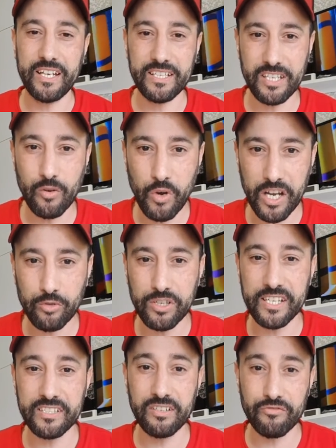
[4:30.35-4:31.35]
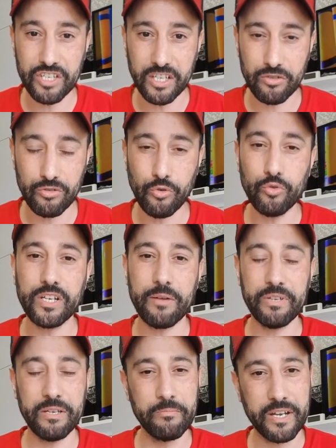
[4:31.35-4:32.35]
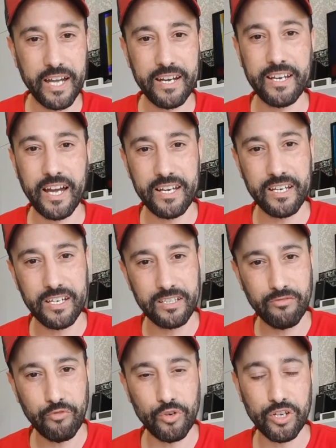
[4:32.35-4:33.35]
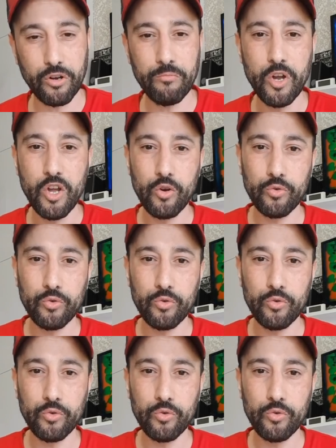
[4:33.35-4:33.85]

حتى ل 31 في شهر 9 راه بامكاننا اننا ندفعوا لكم